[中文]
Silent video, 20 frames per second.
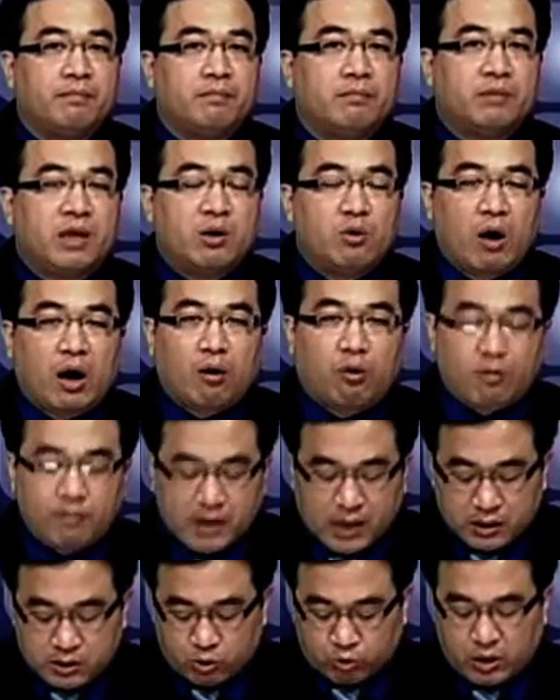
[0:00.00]
另外，我
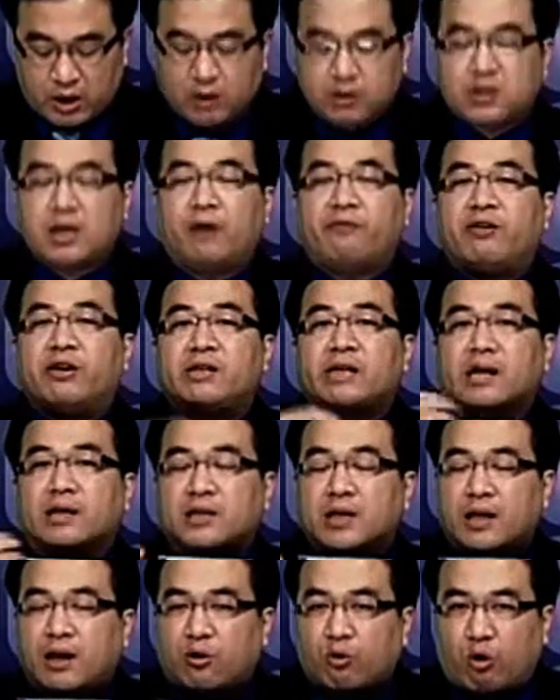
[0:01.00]
们也主要是在分享
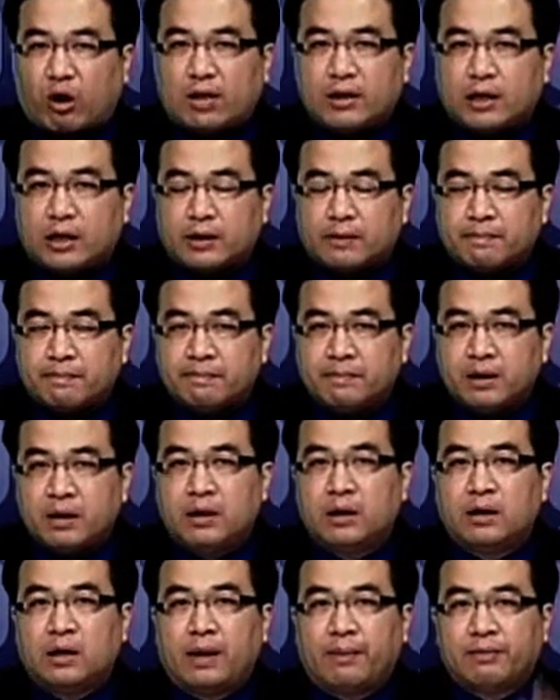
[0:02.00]
这套软体，
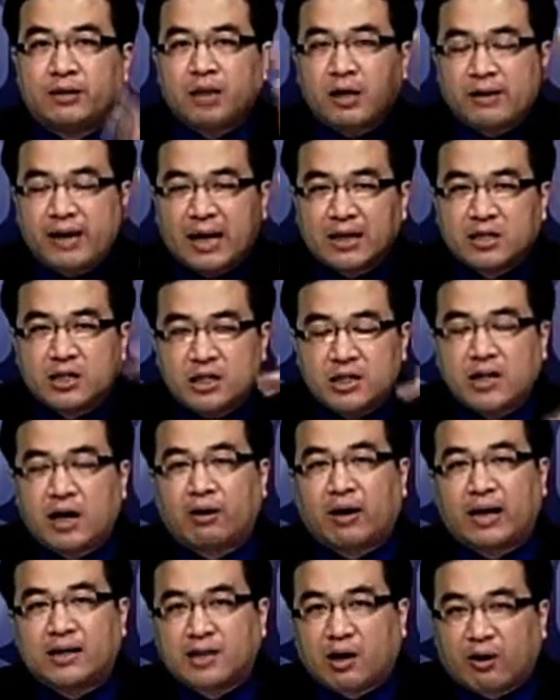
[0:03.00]
也不是要拿绩效
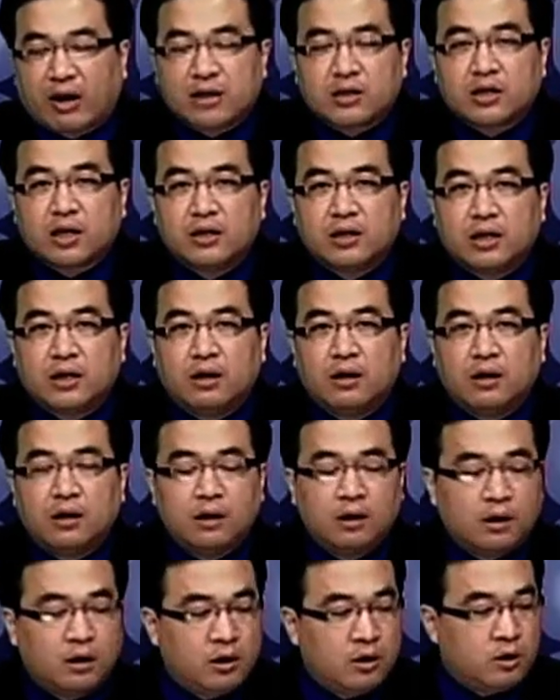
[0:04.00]
来招揽生意。
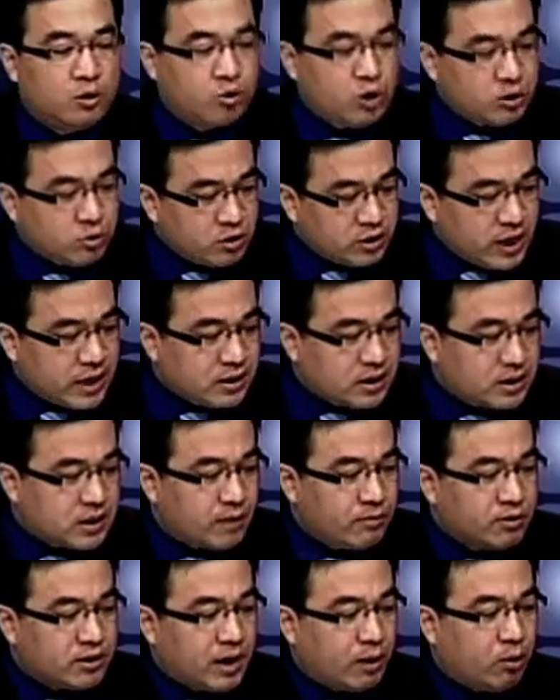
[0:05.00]
所以说，电视节
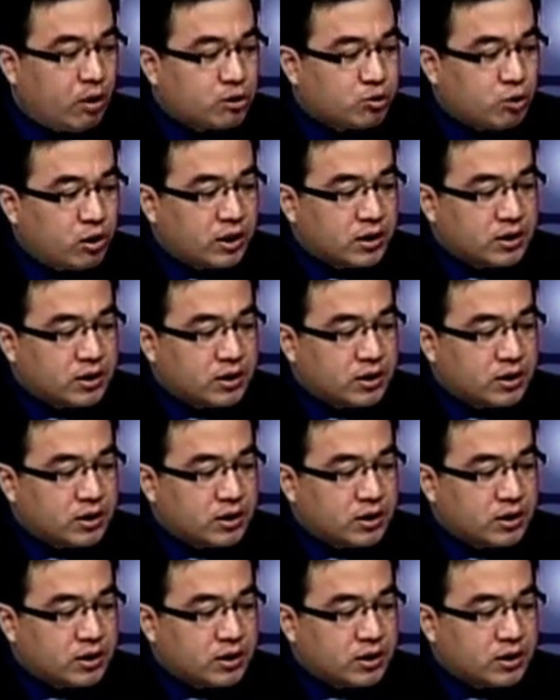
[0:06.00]
目上我要做一个